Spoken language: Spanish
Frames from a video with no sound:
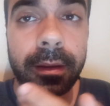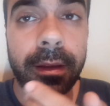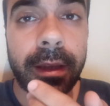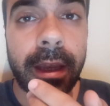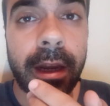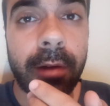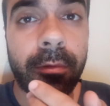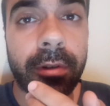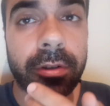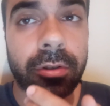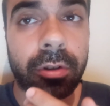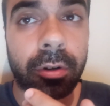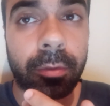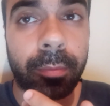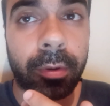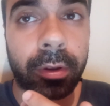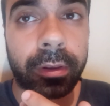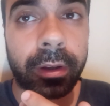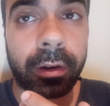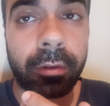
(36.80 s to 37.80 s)
y nuestro
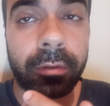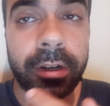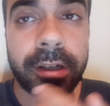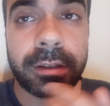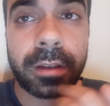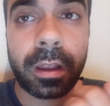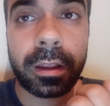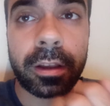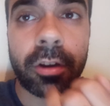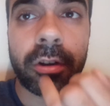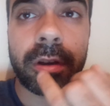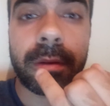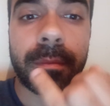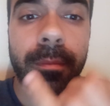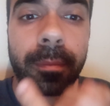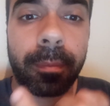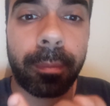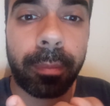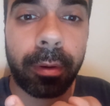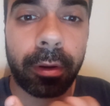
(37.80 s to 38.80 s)
protagonista de hoy,
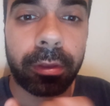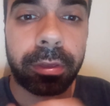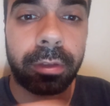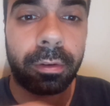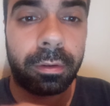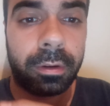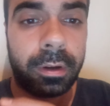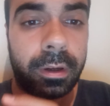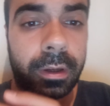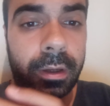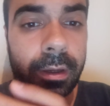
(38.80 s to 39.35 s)
Pozo,